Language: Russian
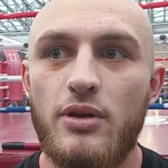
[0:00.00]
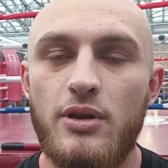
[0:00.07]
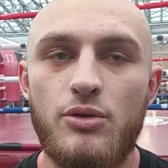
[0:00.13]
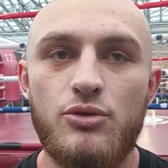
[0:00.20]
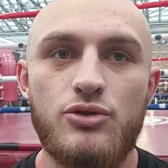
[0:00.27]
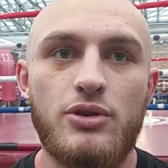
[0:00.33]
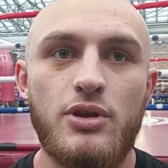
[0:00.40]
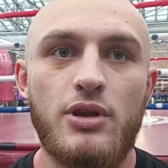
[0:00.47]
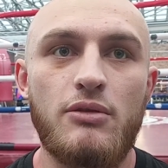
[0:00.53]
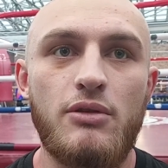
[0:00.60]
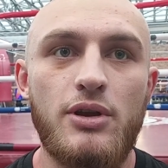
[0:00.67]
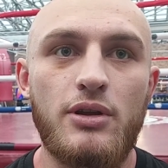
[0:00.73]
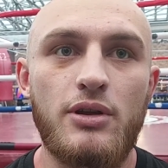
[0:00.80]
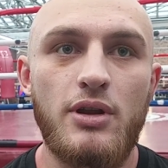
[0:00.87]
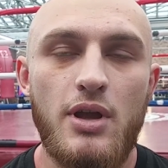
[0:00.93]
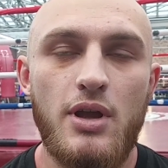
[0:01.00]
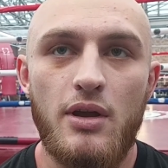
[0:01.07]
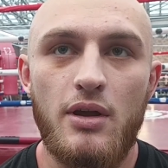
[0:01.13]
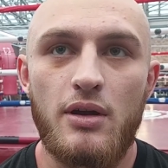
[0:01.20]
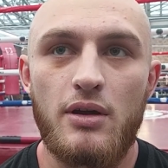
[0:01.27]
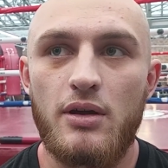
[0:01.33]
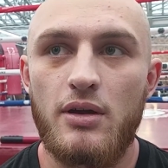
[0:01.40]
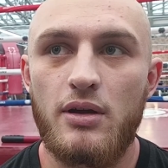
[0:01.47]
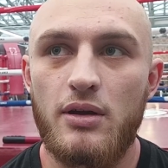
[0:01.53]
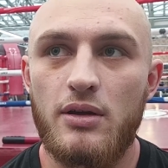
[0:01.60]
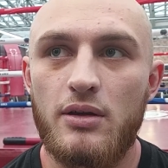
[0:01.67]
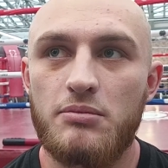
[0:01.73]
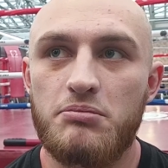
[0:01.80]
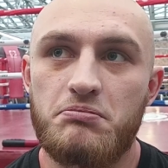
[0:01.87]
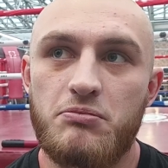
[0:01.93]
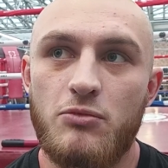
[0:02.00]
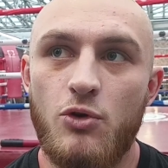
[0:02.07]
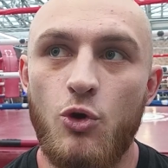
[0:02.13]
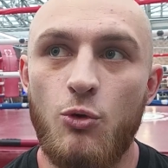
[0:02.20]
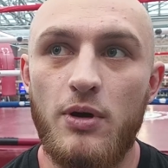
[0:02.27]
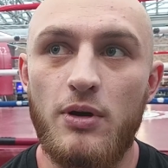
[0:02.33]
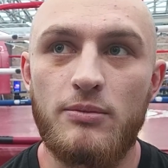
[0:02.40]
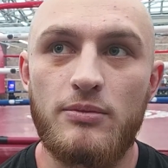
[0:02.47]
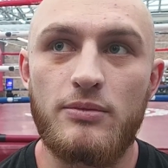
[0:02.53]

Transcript: я уже это говорил. А, оба